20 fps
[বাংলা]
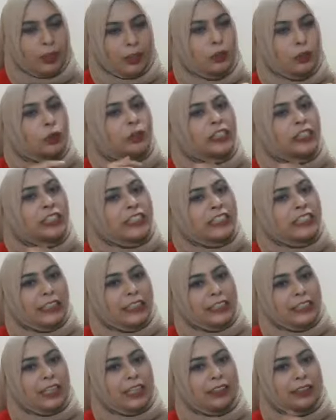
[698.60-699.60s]
তো নিজের
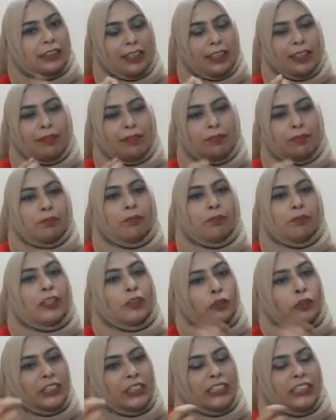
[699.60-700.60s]
সাথে
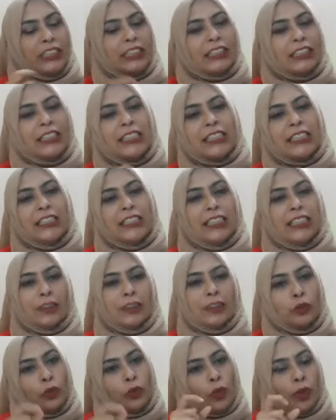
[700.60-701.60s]
ভেতরের সাথে নিজে
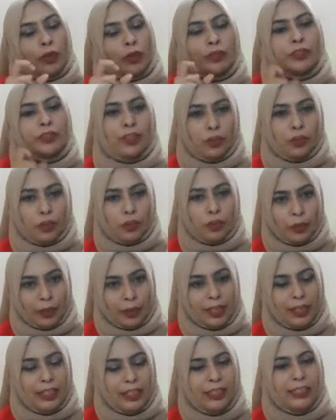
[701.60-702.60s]
একটু কন্ট্রাক্ট করা
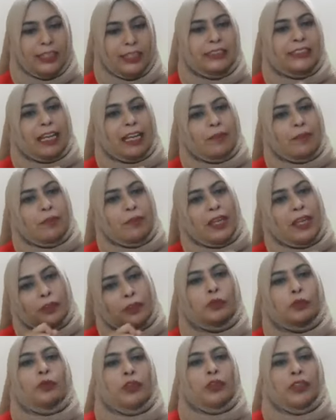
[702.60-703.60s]
যে আমি
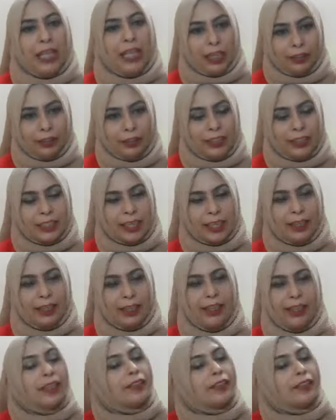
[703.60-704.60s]
এতক্ষণ থাকতে চাই
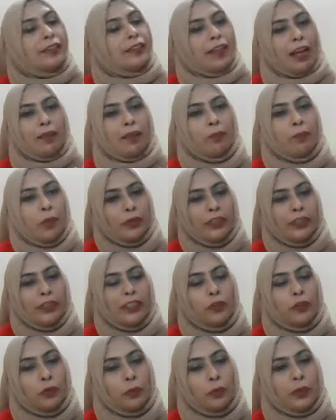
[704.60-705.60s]
তারপরে
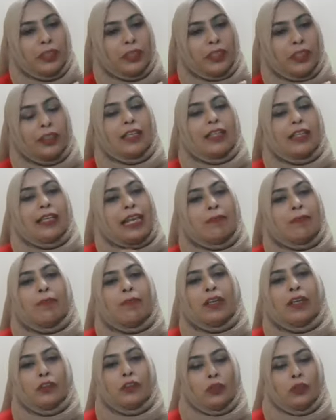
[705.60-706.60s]
তুমি
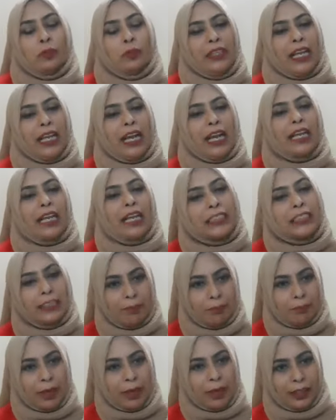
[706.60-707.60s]
এবার তুমি অ্যাকশন
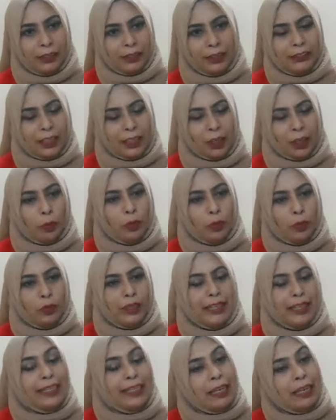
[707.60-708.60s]
প্ল্যানে যাও
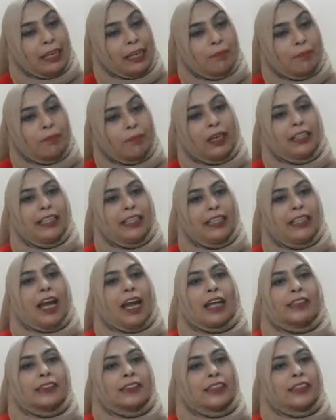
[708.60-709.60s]
এবার এই
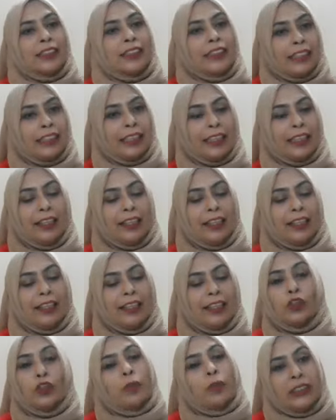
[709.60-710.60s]
রাগটা নিয়ে
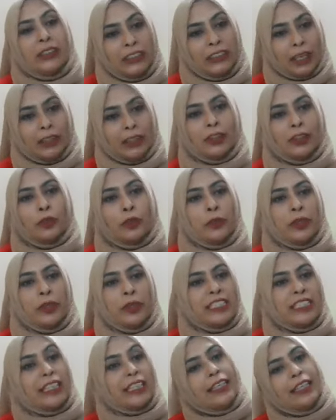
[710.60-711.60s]
তোমার যে রাগটা
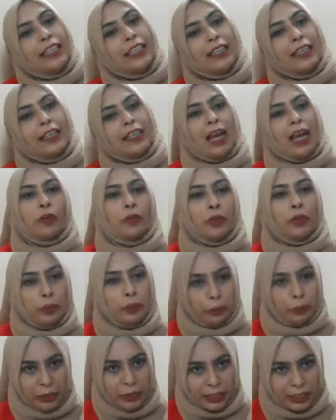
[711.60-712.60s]
হয়েছে কি কারণে
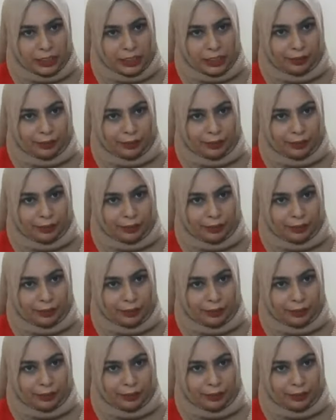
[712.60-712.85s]
হয়েছে